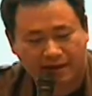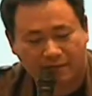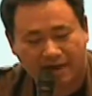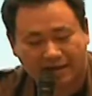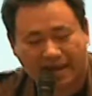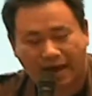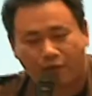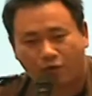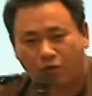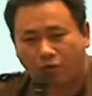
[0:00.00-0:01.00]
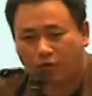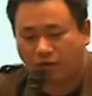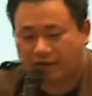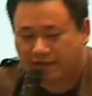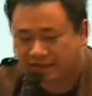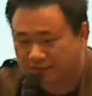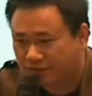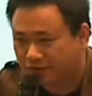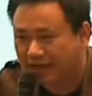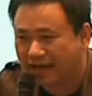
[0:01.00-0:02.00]
และวาดเท้าโค้งๆและเหยียบ
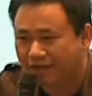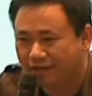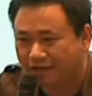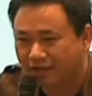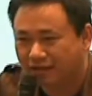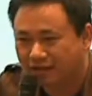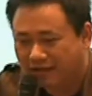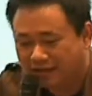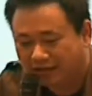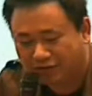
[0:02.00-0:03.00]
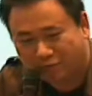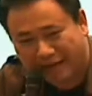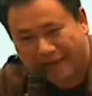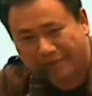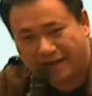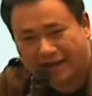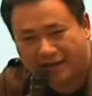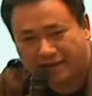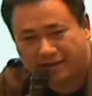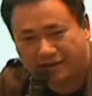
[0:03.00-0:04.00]
ในส้นเท้าอีกทีหนึ่งแล้วตกเท้ามาด้านห
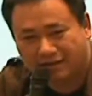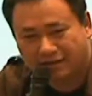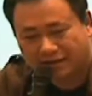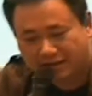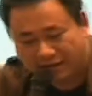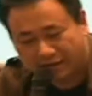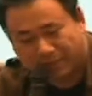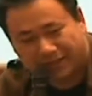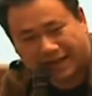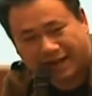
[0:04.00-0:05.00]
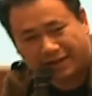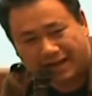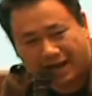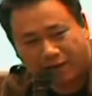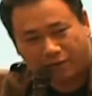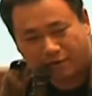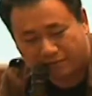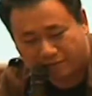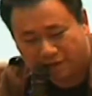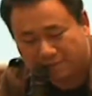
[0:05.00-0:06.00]
น้าอีกทีหนึ่งแล้วก็เปิดเท้าด้านหลัง
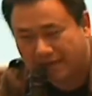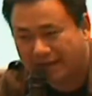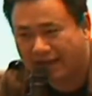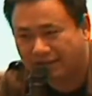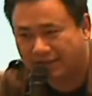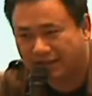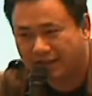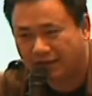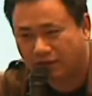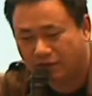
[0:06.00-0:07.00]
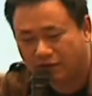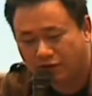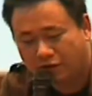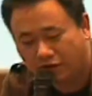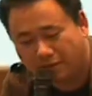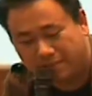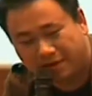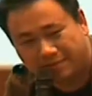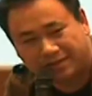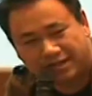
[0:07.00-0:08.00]
ตอนเปิดเท้าสังเกตดู ก็
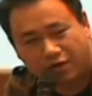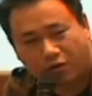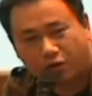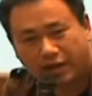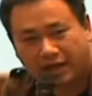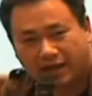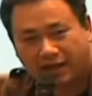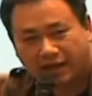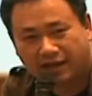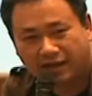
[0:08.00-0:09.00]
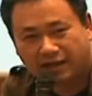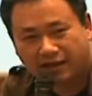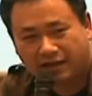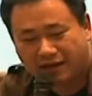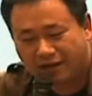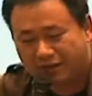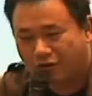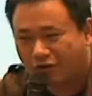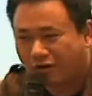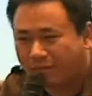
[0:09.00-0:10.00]
เปิดเป็นเส้นโค้งอีกอะแล้วก็ย
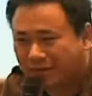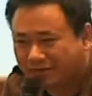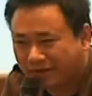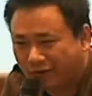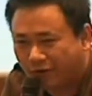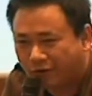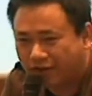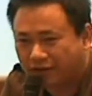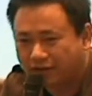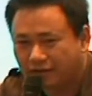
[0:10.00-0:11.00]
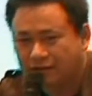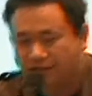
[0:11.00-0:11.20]
กออกมาเป็นเส้นโค้งอีก